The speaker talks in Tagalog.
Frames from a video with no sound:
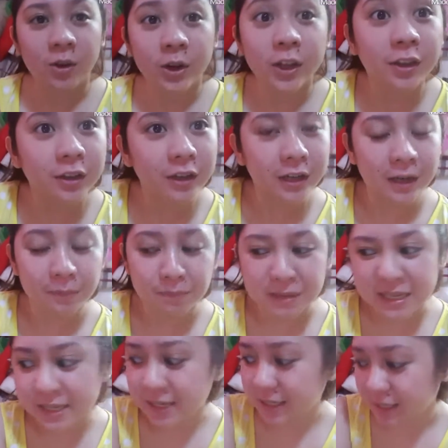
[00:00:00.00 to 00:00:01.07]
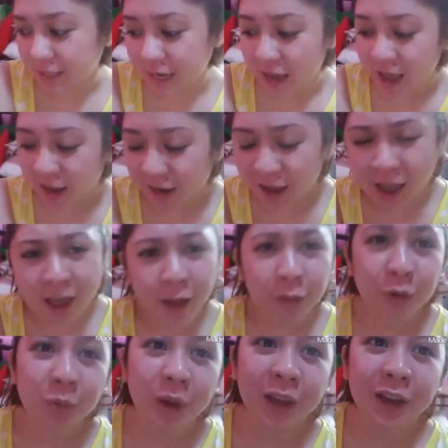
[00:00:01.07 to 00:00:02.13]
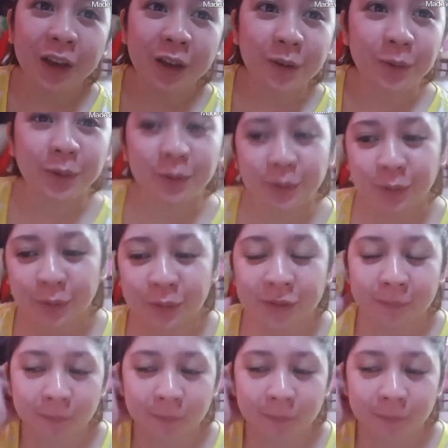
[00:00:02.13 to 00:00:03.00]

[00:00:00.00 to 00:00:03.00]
order ng misis niya. Nakakatuwa yung gano'n nun.